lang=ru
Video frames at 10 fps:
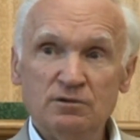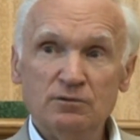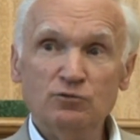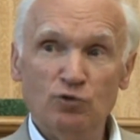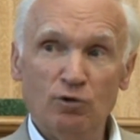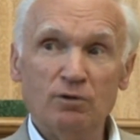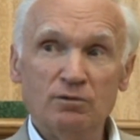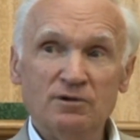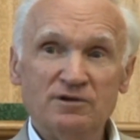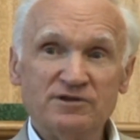но
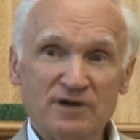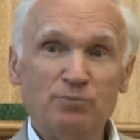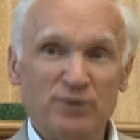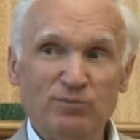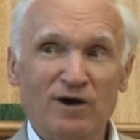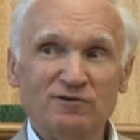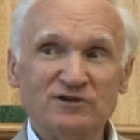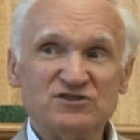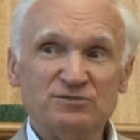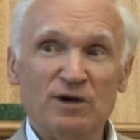я прибавлю от
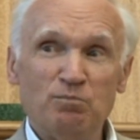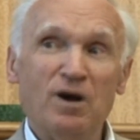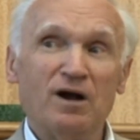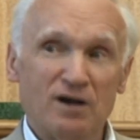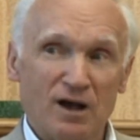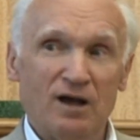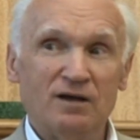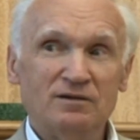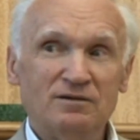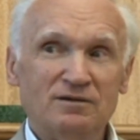себя, пока
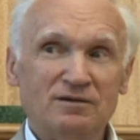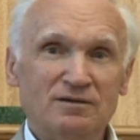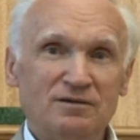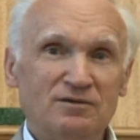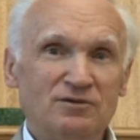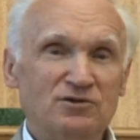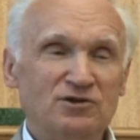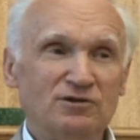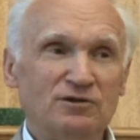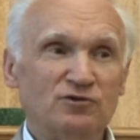
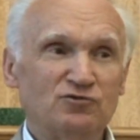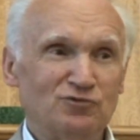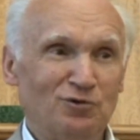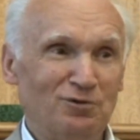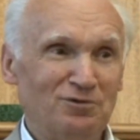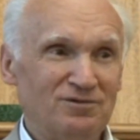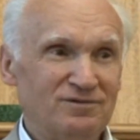не нашел